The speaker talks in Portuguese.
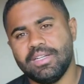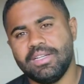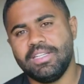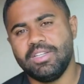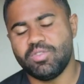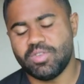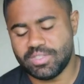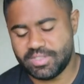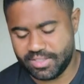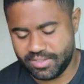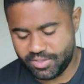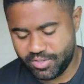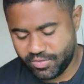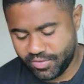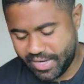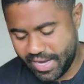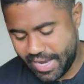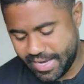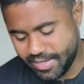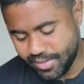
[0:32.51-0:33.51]
Livro A Ciência de
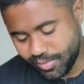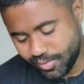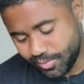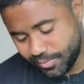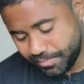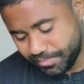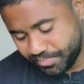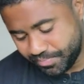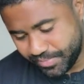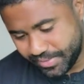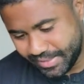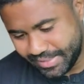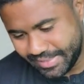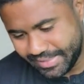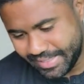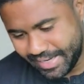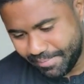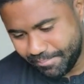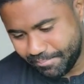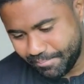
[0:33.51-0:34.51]
Ficar Rico,
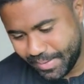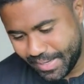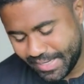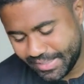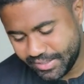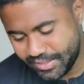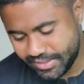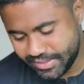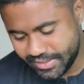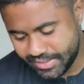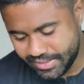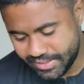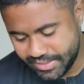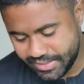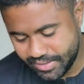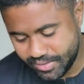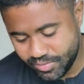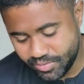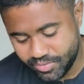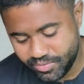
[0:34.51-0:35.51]
na
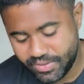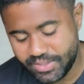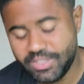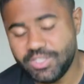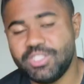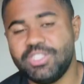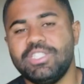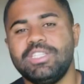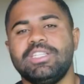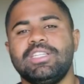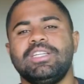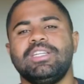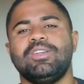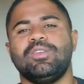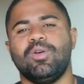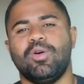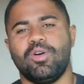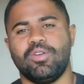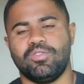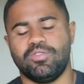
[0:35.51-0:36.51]
página
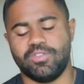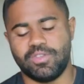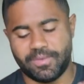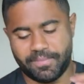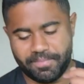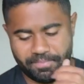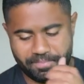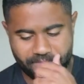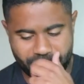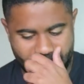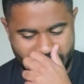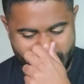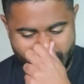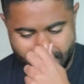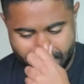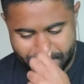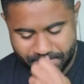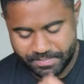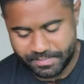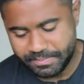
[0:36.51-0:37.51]
29,
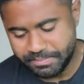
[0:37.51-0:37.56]
tá?